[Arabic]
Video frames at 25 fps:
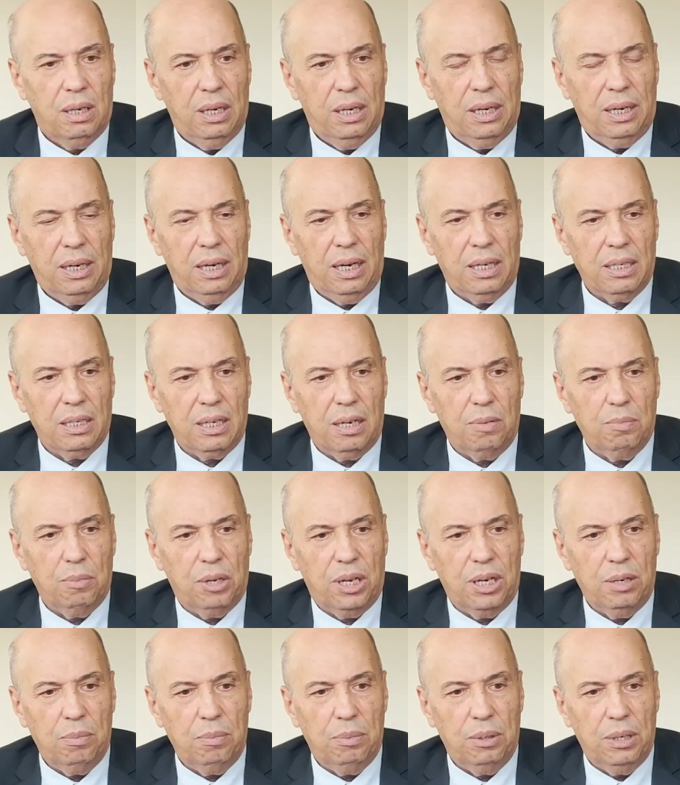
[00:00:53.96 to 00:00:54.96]
الرئاسه
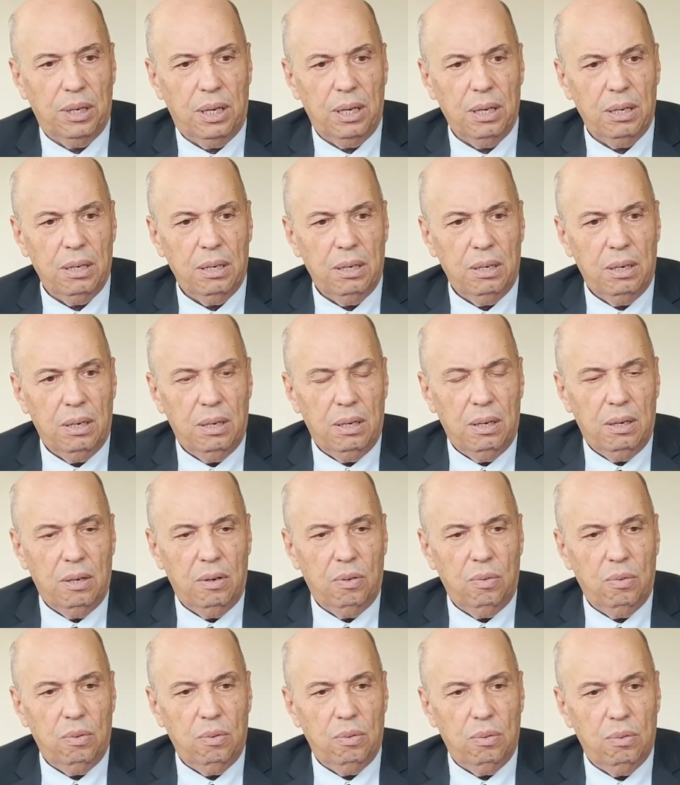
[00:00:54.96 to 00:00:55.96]
المغربيه
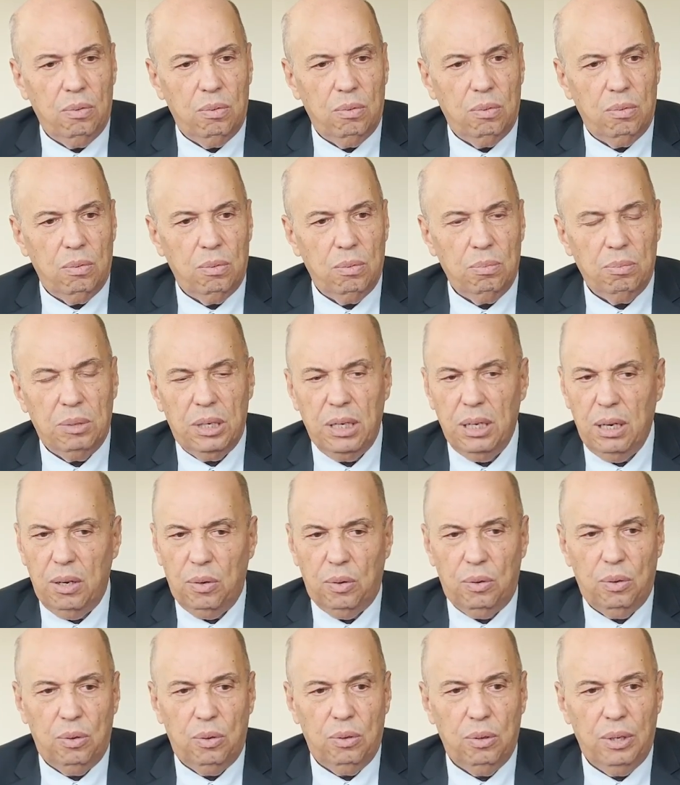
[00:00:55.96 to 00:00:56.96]
ويمكننا
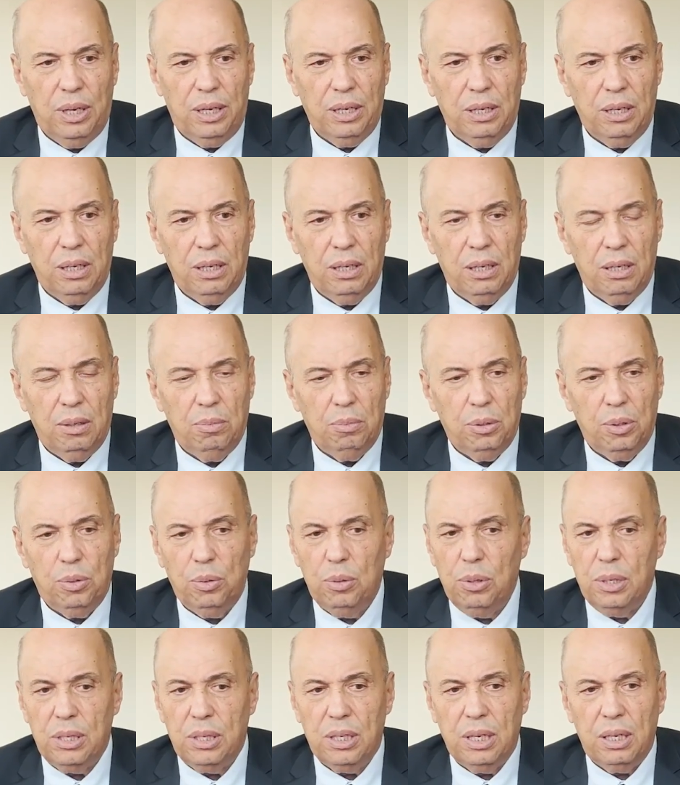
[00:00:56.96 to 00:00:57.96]
نقولوا يعني
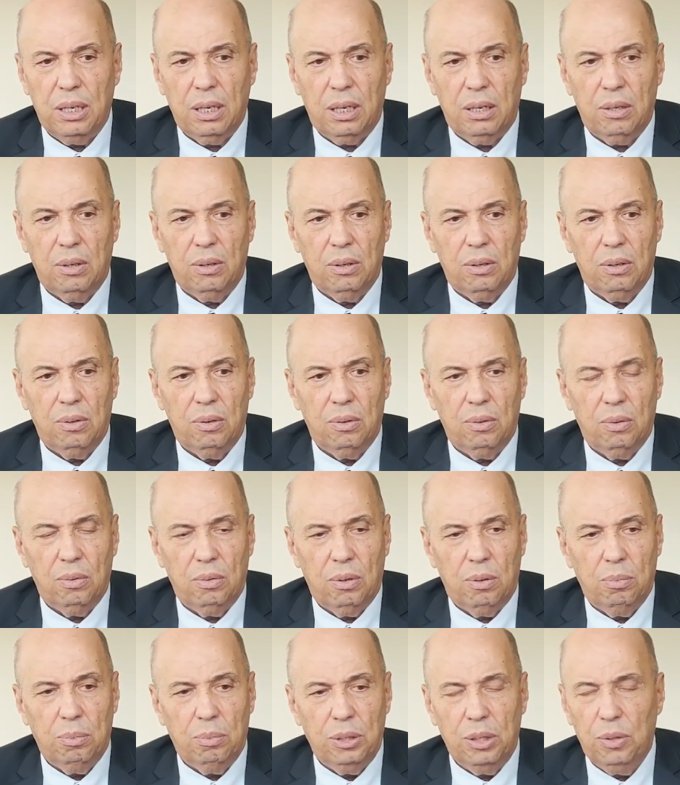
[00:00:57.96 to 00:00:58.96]
بكل صدق
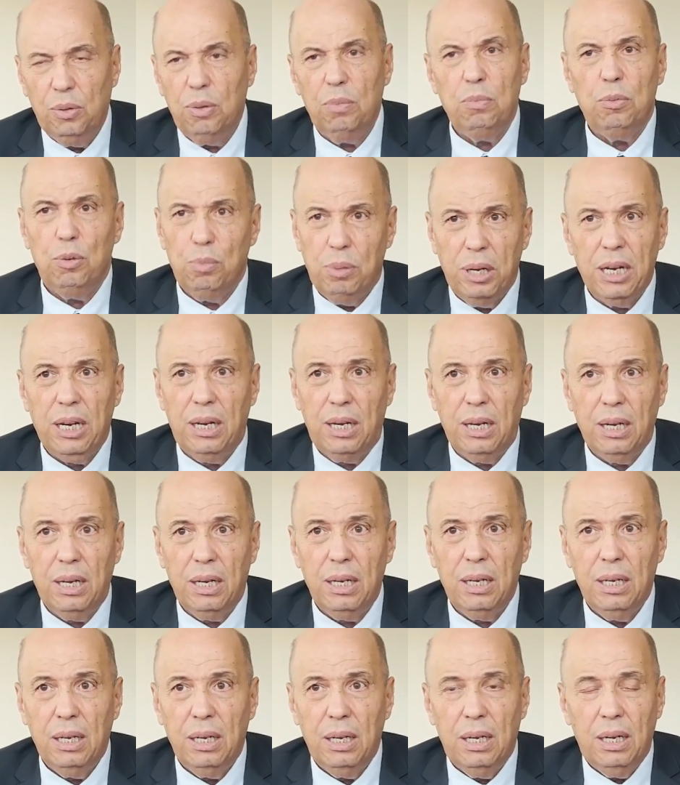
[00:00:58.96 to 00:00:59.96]
وبدون
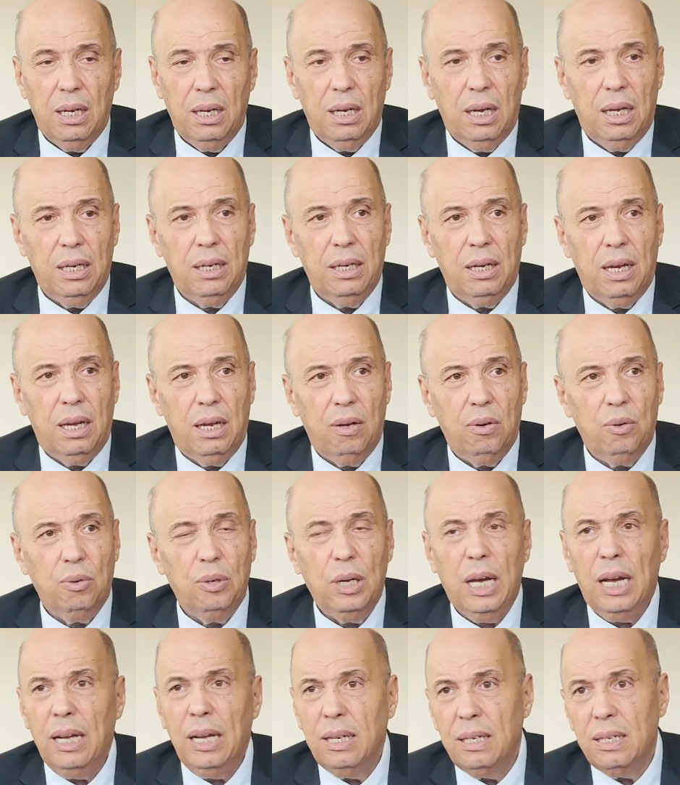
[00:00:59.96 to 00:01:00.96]
مبالغه انه
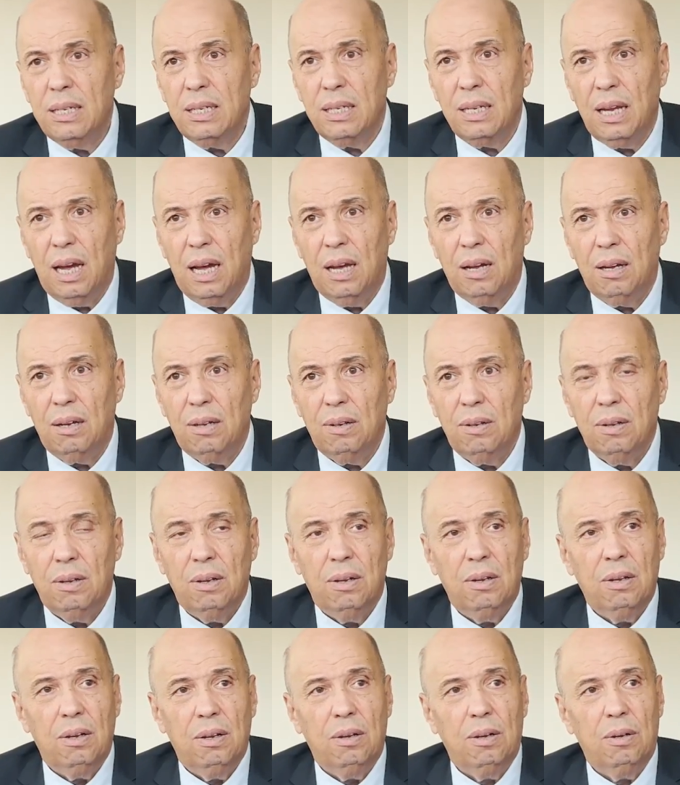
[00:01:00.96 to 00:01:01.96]
لحد الساعه
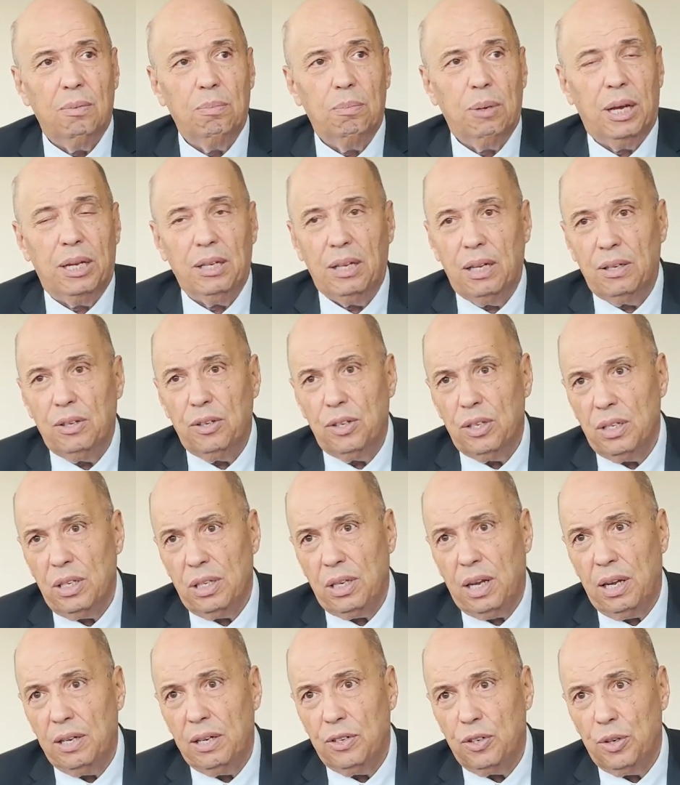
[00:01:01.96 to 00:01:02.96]
بعد
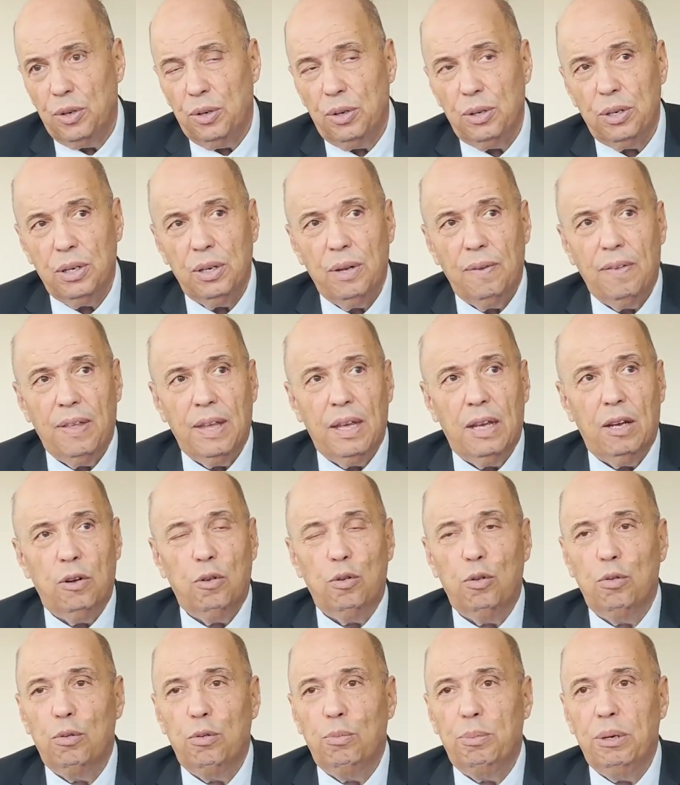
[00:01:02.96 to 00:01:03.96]
تسعة اشهر
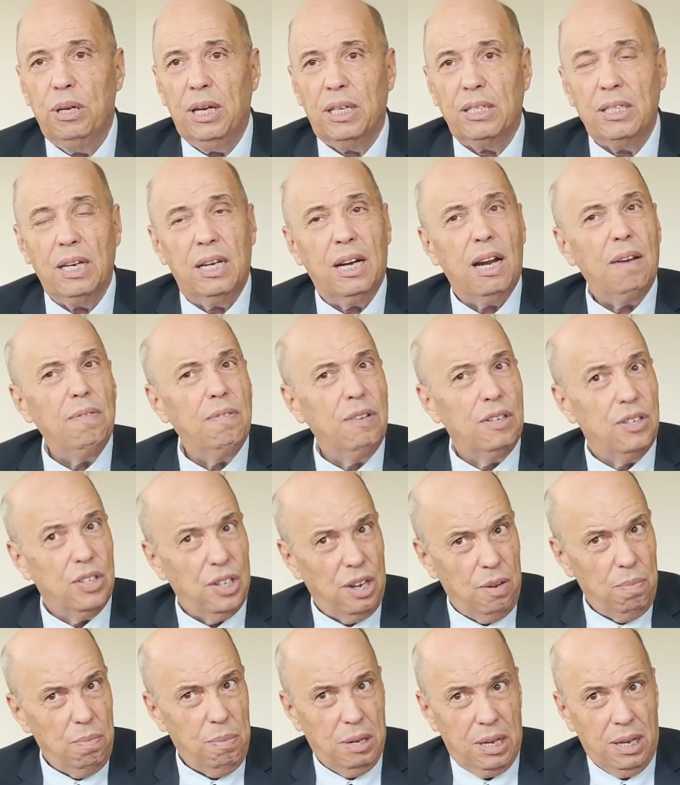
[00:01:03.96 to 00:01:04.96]
وباعتراف
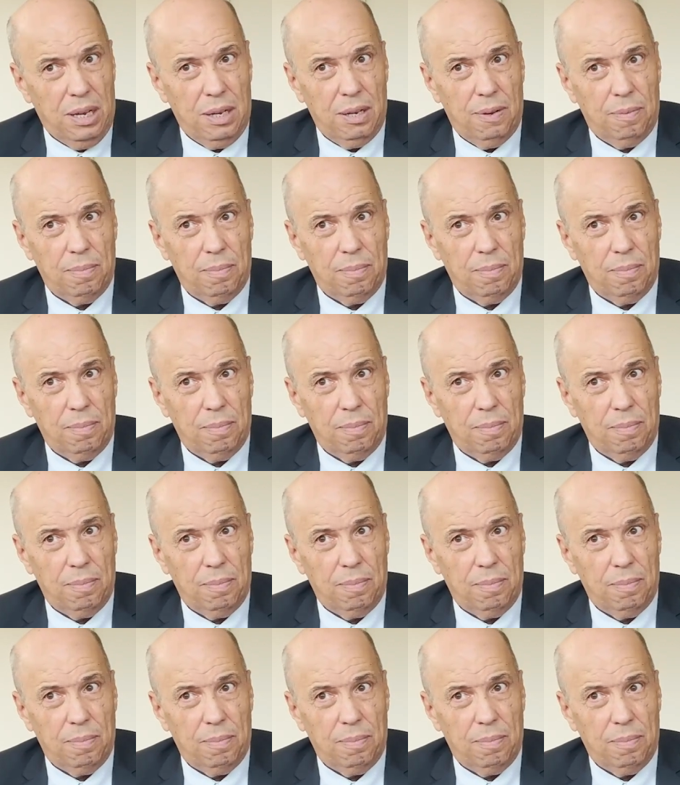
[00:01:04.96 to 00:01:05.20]
الجامع